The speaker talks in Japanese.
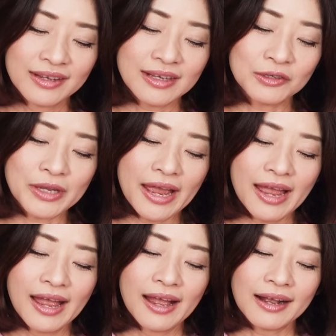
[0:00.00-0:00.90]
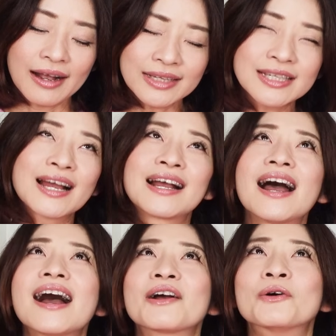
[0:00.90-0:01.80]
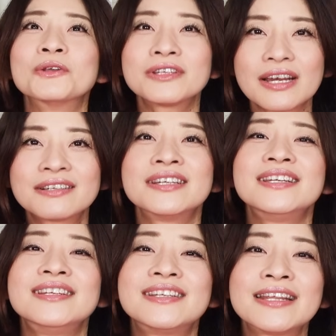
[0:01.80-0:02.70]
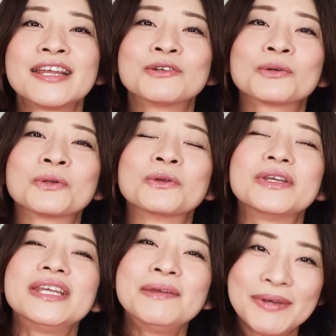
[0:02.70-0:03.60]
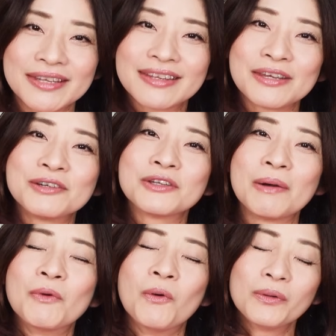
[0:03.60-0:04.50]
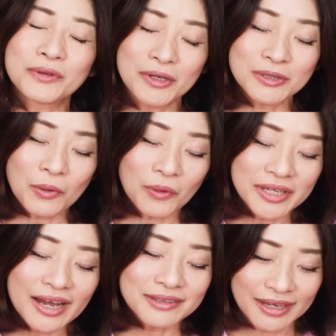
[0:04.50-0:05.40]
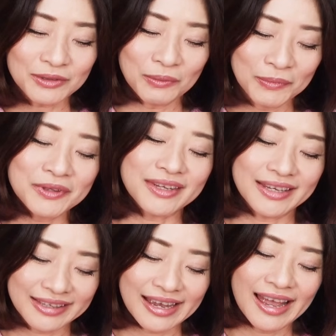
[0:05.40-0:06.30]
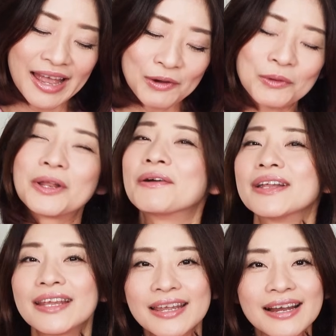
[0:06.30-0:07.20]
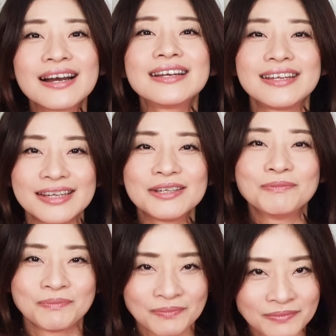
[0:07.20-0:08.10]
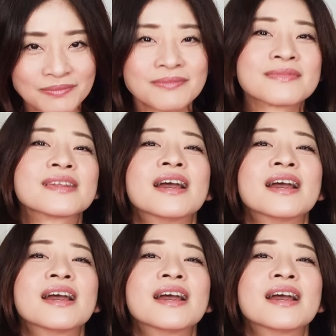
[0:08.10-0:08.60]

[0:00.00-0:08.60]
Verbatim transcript: なのでカチャがこの作品に出てることの意味っていうのはもう本当にそこにあるなと思っていてこれはねやはりうん